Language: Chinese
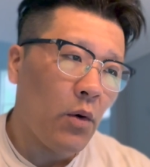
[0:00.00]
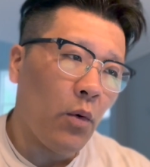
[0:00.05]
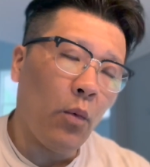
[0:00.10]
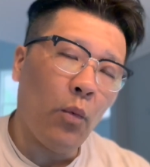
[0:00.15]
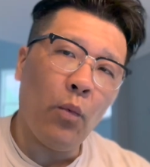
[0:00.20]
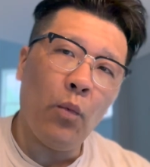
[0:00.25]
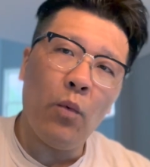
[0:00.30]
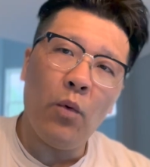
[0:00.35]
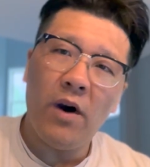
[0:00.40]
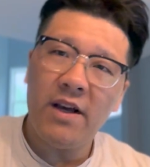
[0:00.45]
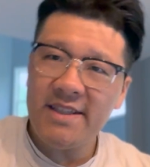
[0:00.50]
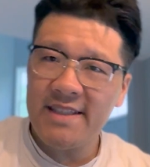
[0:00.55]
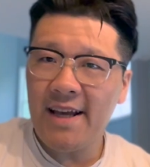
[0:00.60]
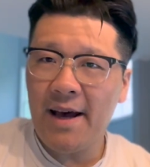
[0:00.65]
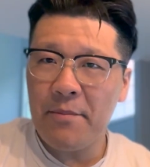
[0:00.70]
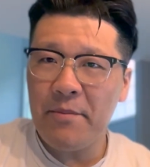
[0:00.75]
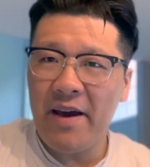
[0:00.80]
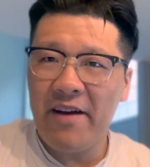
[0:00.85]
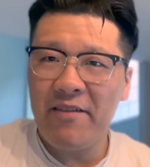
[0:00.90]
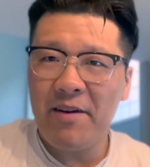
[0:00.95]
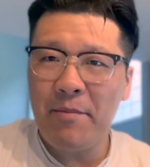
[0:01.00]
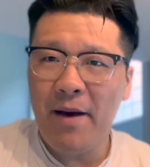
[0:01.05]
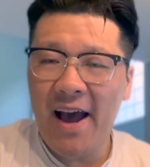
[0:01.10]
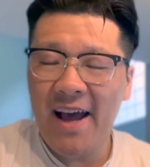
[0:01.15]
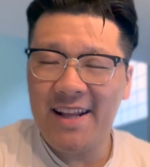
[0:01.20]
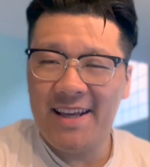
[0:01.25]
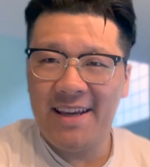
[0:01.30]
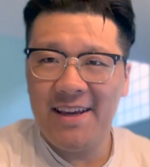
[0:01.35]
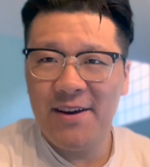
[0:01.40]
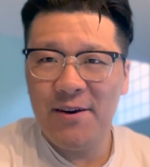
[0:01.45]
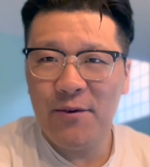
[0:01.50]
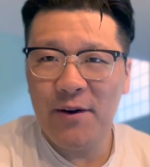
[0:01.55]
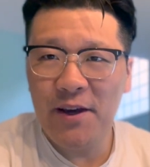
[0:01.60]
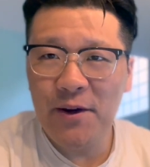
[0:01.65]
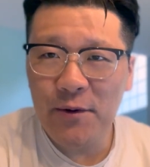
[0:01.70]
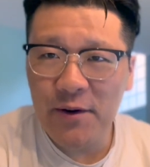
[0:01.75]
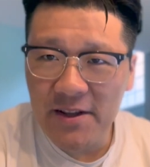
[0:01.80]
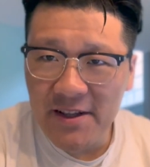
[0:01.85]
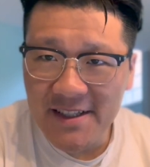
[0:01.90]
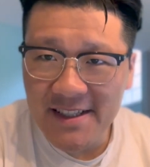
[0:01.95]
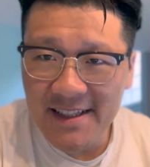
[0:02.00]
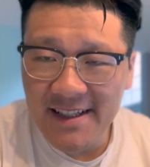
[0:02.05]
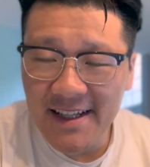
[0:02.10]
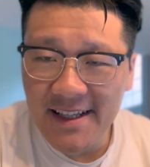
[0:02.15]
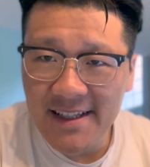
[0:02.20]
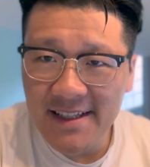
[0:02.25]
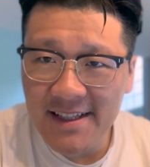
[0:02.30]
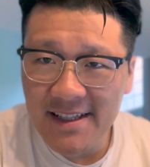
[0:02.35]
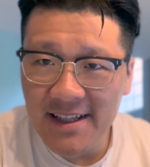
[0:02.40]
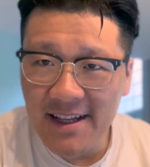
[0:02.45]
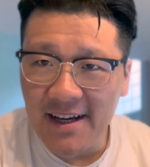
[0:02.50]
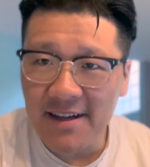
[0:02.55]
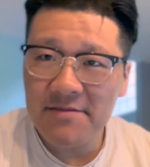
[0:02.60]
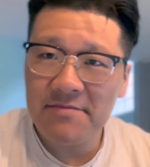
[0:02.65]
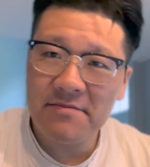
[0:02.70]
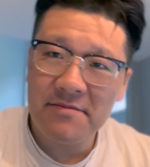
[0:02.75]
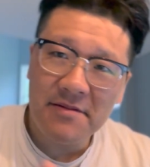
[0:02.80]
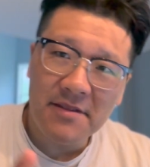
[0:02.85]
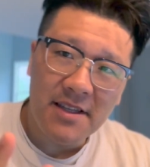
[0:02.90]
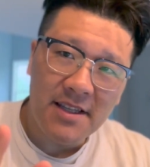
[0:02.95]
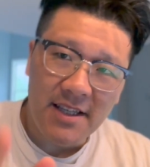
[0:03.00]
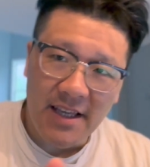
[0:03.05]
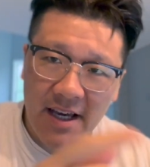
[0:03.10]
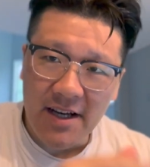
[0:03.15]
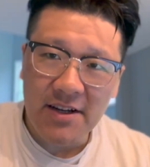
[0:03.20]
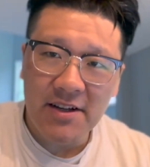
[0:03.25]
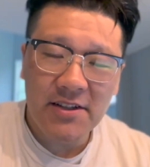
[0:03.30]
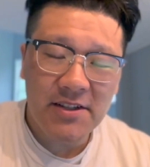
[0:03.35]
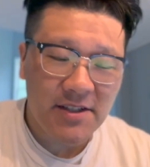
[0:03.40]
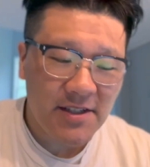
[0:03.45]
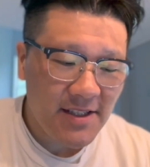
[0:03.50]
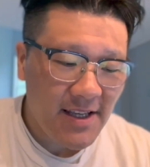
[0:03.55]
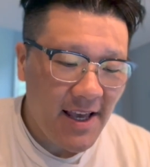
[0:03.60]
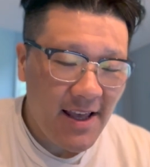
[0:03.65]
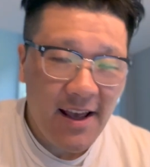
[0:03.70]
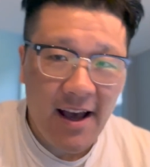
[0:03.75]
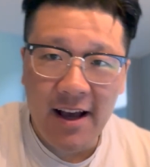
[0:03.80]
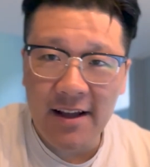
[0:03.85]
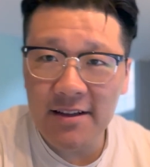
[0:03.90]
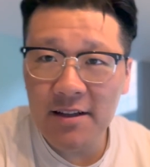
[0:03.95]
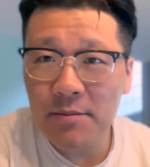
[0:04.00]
What's up, everybody？欢迎回到新的一期的野哥时间啊。